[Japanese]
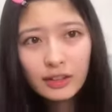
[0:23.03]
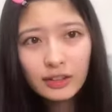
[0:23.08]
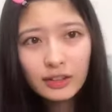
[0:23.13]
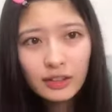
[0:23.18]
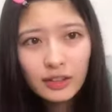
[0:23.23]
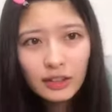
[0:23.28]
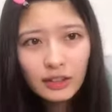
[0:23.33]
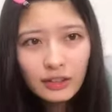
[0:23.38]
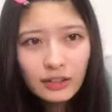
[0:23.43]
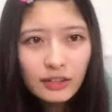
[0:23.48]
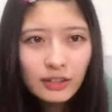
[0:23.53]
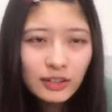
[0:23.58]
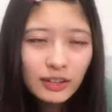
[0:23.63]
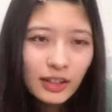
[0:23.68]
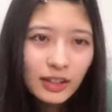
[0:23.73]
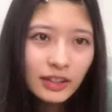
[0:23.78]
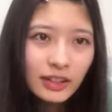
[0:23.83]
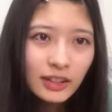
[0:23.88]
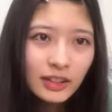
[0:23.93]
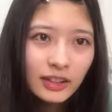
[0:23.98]
そんなこんな
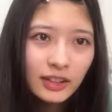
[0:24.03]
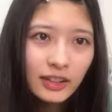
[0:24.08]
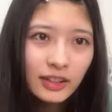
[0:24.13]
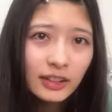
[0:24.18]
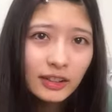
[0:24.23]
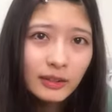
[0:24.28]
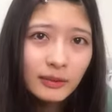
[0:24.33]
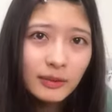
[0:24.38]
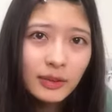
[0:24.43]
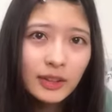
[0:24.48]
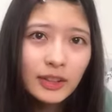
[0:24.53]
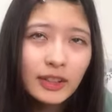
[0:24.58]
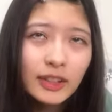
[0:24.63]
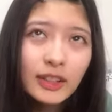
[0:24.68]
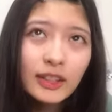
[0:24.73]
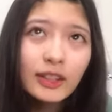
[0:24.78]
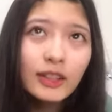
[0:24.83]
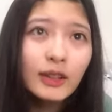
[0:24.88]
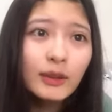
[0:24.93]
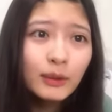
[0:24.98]
で
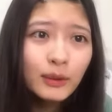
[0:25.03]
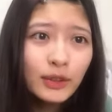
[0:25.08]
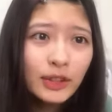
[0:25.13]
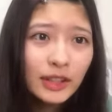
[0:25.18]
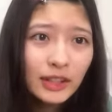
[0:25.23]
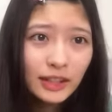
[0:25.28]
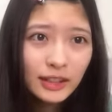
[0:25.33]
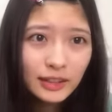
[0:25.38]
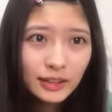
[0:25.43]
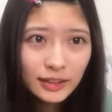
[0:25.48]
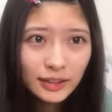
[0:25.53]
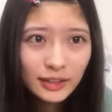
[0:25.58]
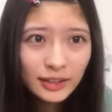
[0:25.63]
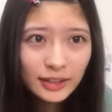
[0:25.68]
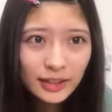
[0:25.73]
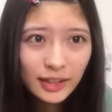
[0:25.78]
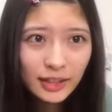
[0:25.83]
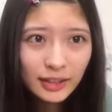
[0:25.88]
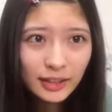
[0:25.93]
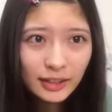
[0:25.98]
昨日もねレッスンし
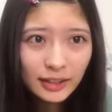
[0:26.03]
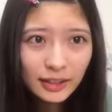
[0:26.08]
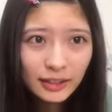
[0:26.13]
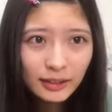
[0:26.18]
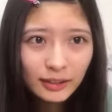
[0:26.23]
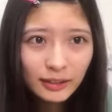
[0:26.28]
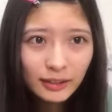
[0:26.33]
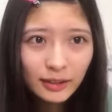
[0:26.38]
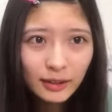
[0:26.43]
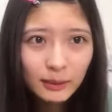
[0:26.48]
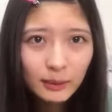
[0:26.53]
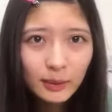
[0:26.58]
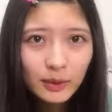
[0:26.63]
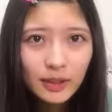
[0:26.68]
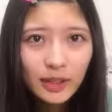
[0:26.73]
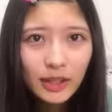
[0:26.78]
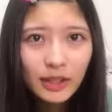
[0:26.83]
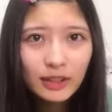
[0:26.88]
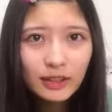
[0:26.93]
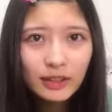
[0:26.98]
たんだけど今日も
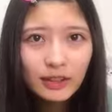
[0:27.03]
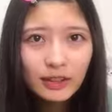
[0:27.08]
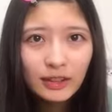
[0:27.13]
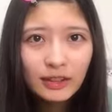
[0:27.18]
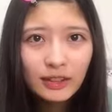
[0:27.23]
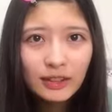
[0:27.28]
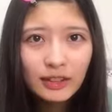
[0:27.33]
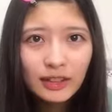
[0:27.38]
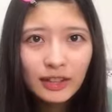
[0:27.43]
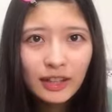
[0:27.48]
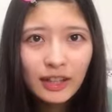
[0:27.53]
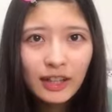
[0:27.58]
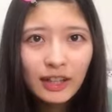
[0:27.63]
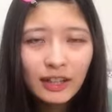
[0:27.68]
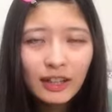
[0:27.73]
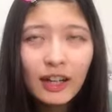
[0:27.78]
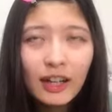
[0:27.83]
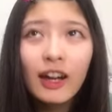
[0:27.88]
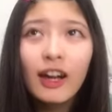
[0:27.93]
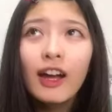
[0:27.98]
最終リハが
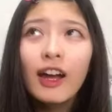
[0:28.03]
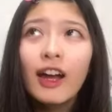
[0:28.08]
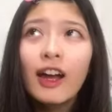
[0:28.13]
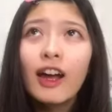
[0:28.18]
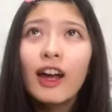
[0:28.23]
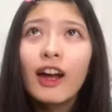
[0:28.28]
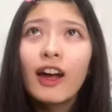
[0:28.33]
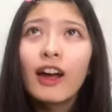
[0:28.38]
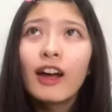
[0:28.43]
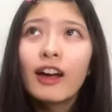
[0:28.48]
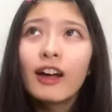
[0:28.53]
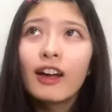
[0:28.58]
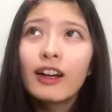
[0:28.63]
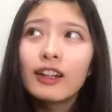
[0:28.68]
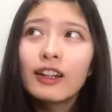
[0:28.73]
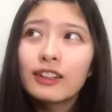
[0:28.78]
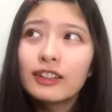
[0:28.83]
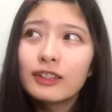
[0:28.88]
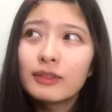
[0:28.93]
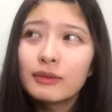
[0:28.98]
あ
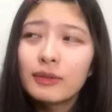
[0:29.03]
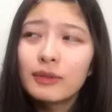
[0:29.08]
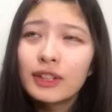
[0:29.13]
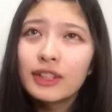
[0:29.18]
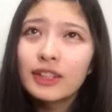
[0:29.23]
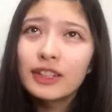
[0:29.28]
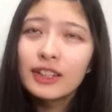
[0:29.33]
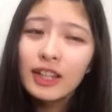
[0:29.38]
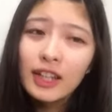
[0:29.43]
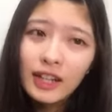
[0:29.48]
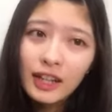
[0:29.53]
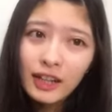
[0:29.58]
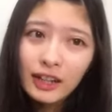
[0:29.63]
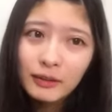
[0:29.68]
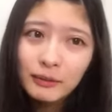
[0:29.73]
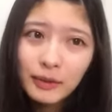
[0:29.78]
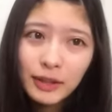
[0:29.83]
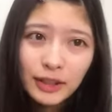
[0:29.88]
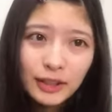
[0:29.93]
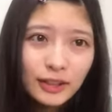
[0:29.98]
りまして
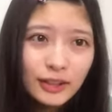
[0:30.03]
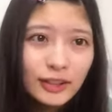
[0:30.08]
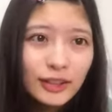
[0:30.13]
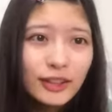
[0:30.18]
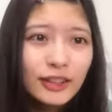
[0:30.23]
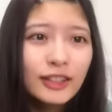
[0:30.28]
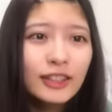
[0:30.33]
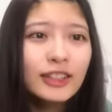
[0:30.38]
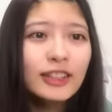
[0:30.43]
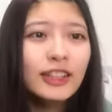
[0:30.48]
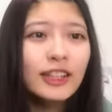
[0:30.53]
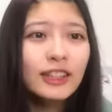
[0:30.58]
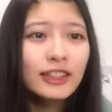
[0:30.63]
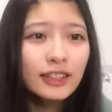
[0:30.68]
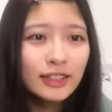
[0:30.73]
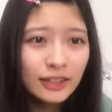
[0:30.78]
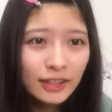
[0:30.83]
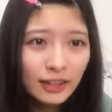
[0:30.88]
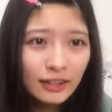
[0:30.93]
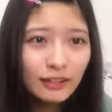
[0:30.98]
まあ昼過ぎで
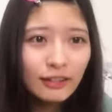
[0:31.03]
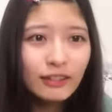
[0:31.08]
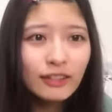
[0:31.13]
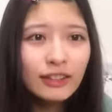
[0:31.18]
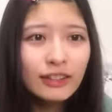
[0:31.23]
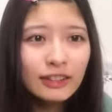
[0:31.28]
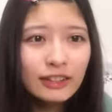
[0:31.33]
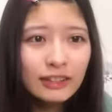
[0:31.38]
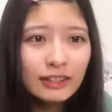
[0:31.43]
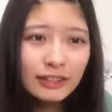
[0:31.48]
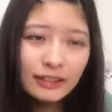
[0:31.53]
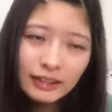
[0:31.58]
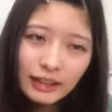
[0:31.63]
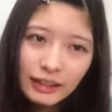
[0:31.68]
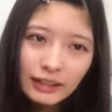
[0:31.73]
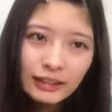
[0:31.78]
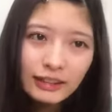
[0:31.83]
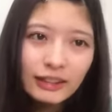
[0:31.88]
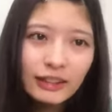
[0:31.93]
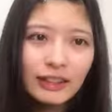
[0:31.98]
すけど
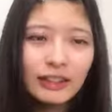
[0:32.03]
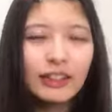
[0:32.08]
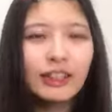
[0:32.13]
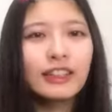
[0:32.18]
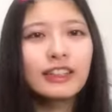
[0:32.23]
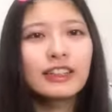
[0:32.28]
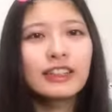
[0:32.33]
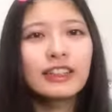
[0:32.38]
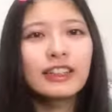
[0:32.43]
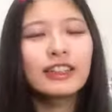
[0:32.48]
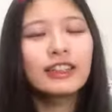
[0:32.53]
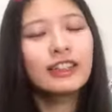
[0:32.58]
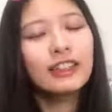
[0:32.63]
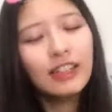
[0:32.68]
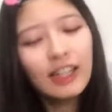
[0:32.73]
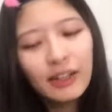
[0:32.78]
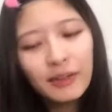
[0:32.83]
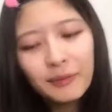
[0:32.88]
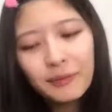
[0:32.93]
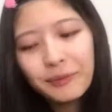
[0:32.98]
行ってって感じです
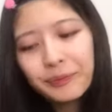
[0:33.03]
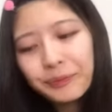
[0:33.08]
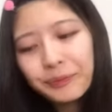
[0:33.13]
ね。